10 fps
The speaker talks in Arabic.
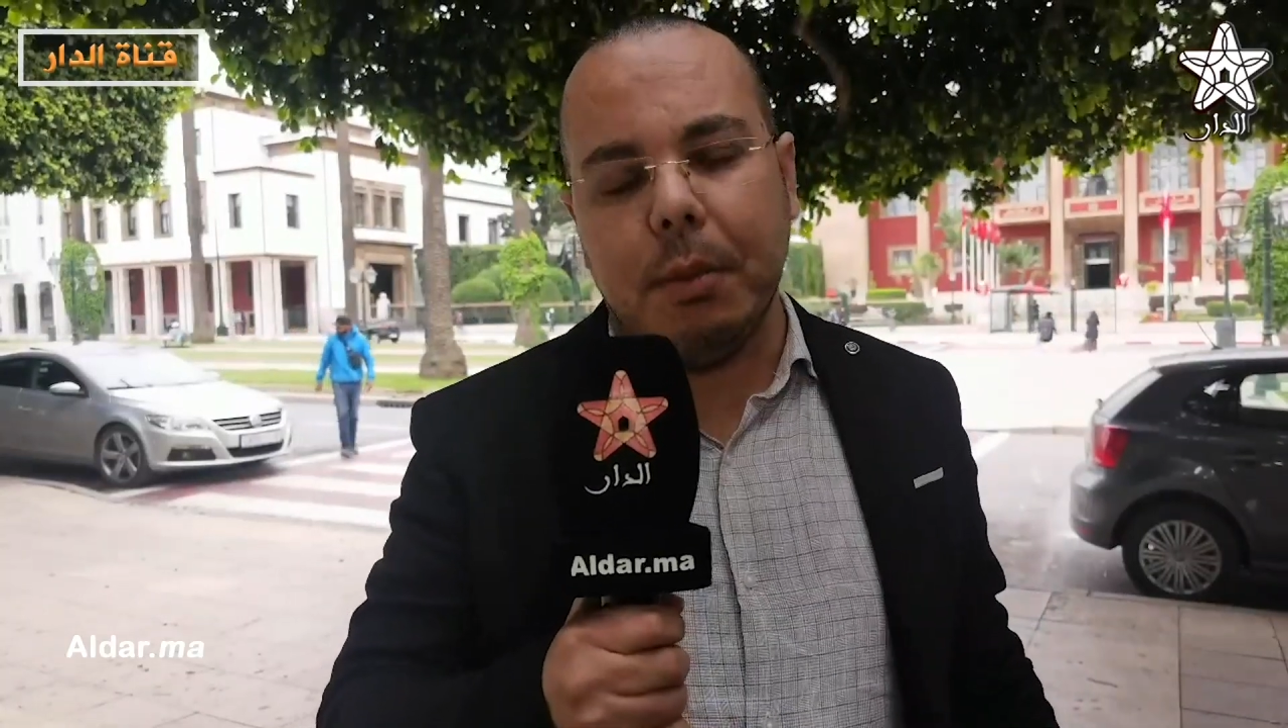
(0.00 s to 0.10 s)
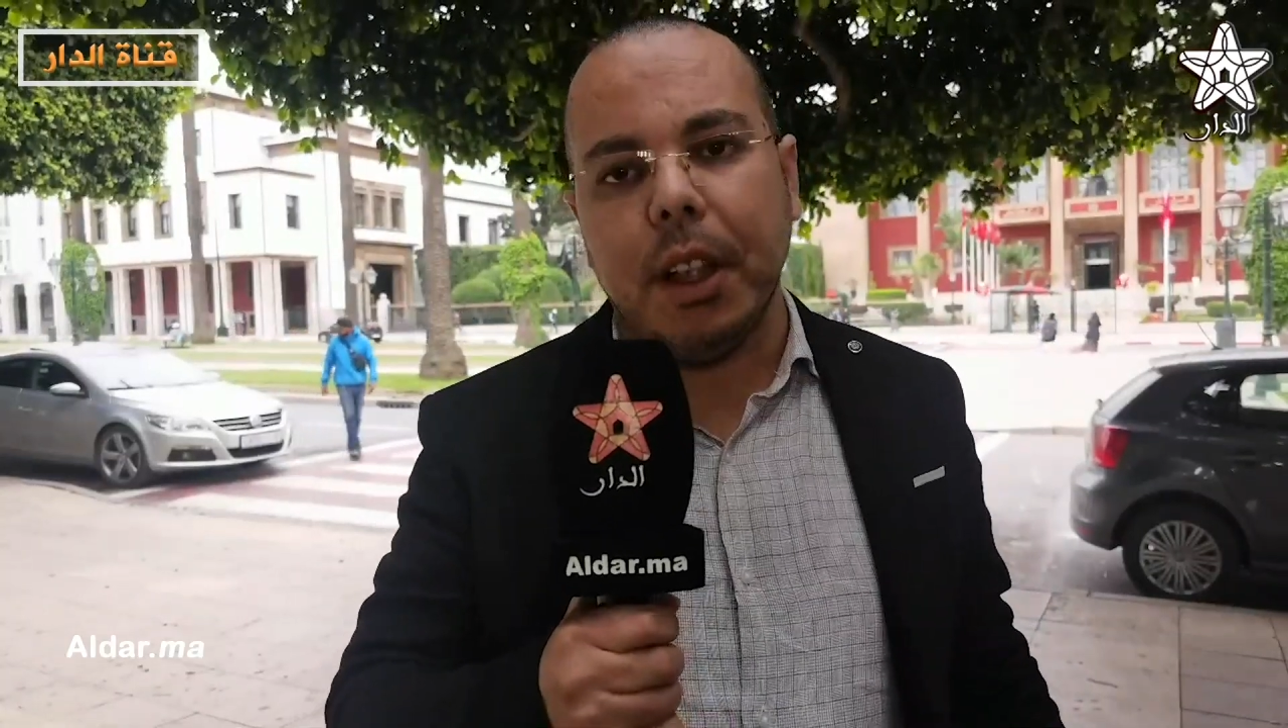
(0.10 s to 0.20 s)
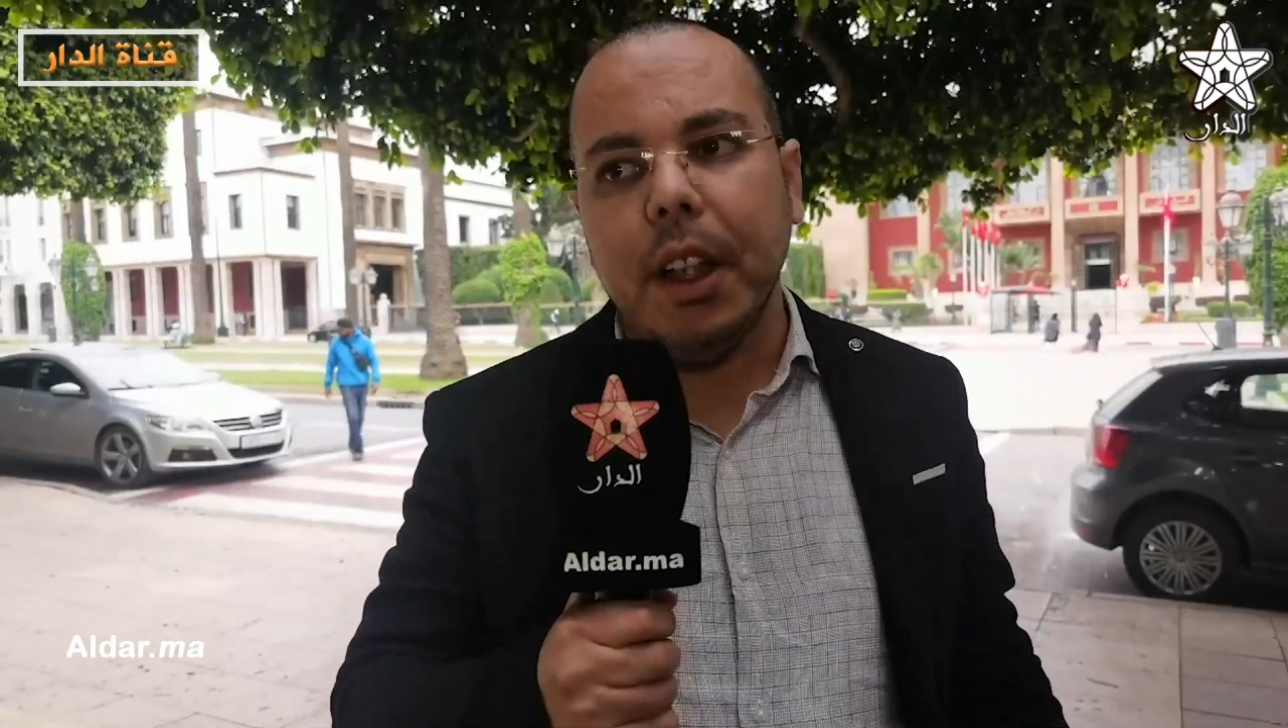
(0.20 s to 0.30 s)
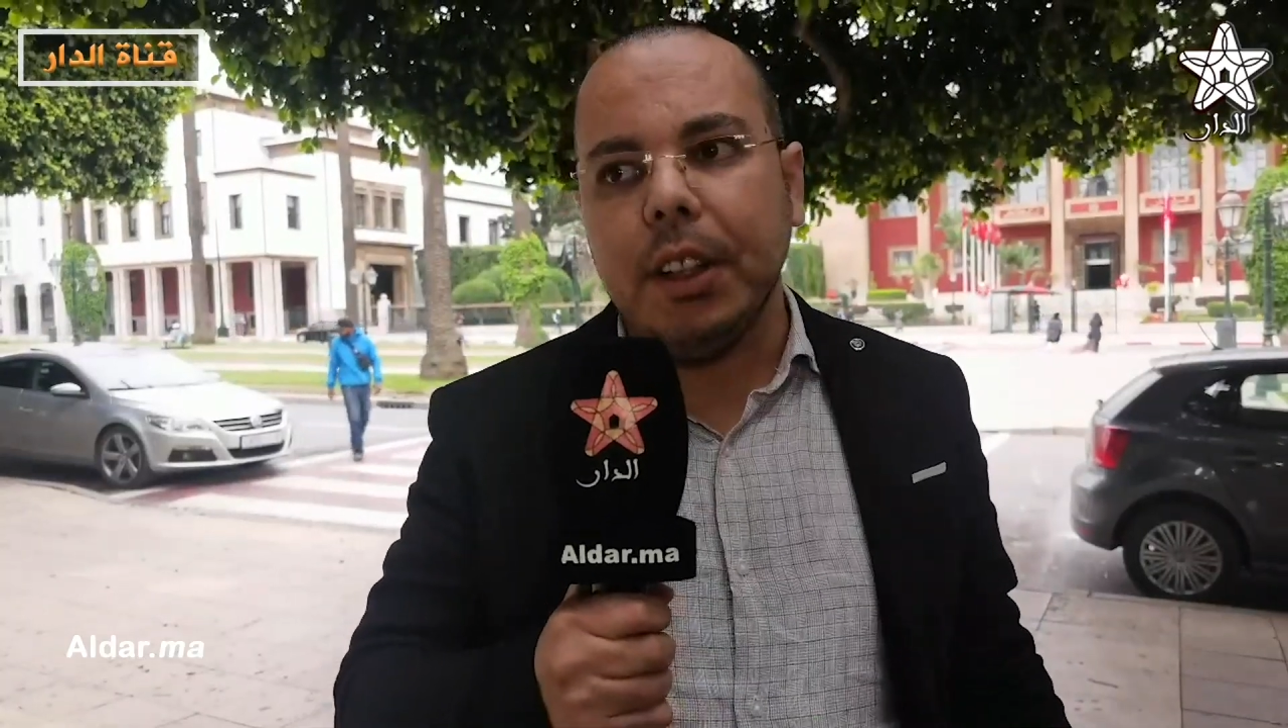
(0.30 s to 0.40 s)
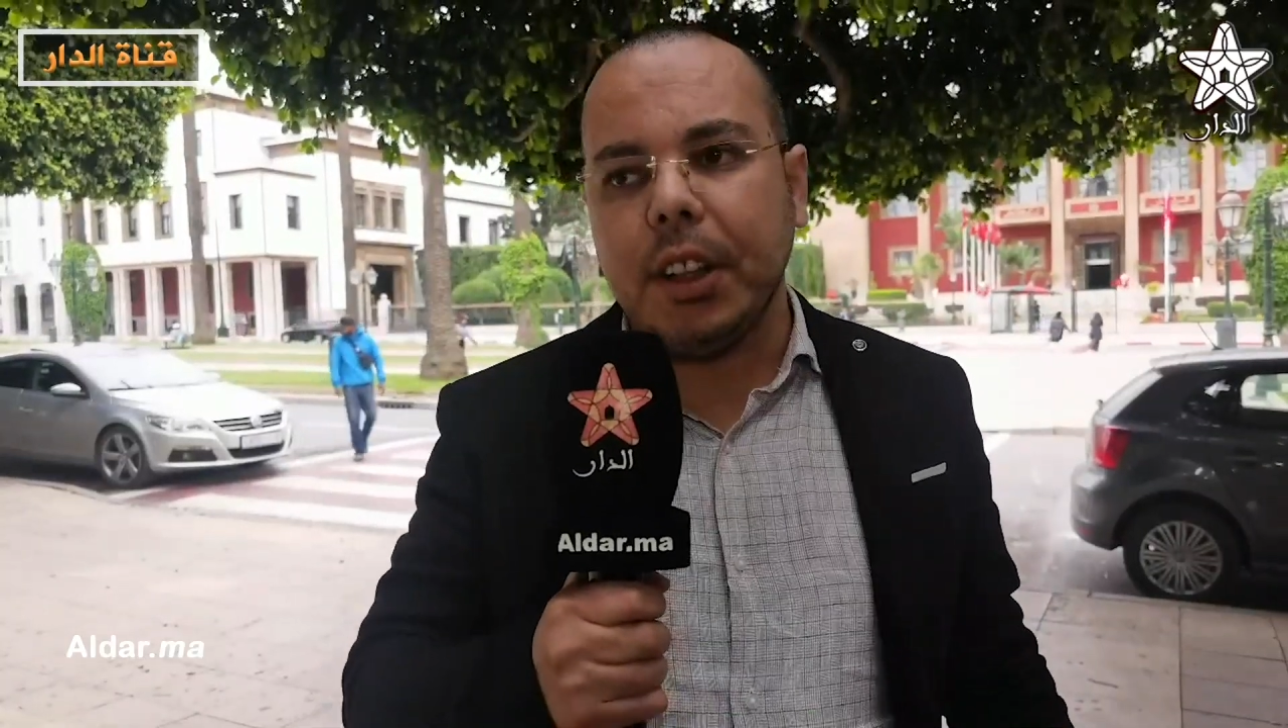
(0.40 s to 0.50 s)

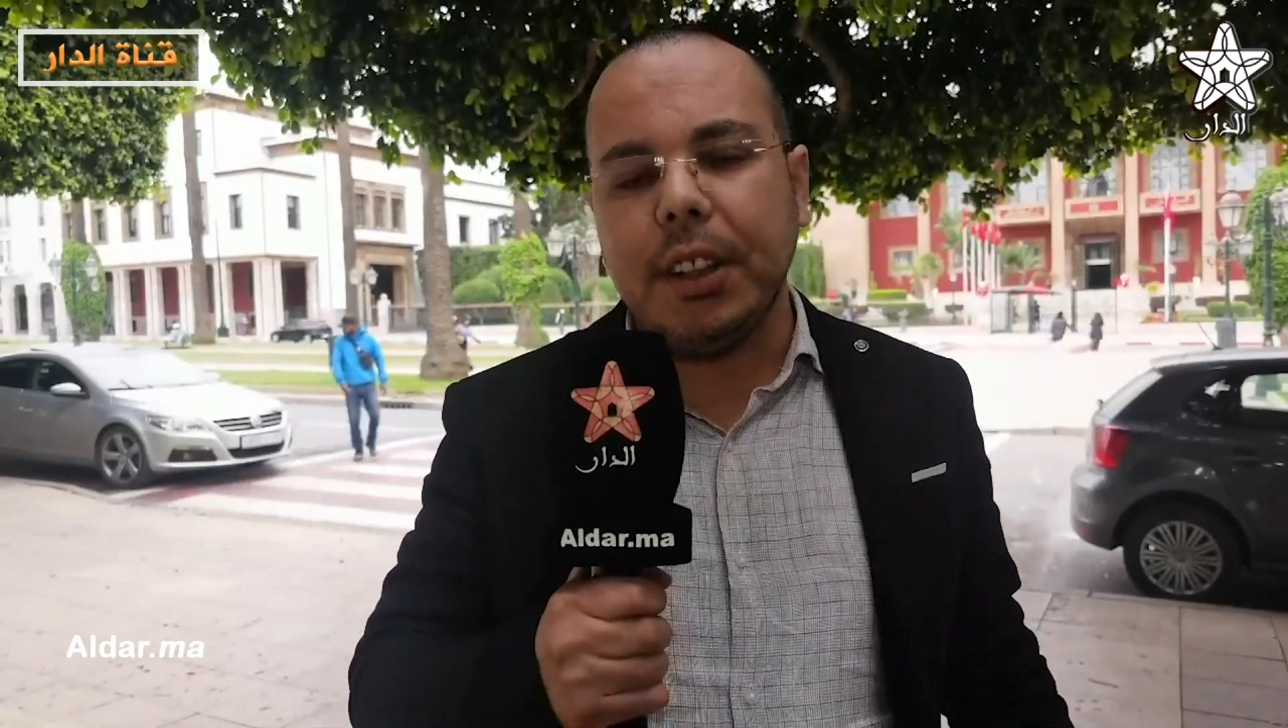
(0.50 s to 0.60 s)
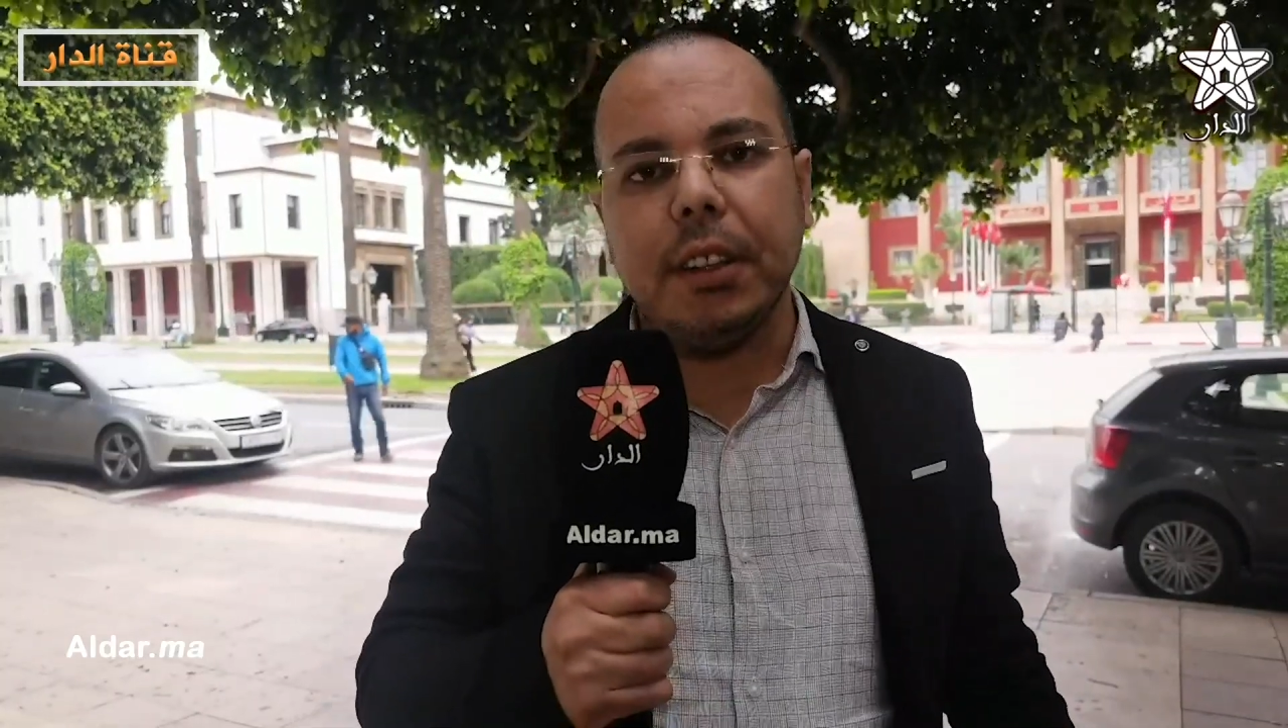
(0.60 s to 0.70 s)
اجنبي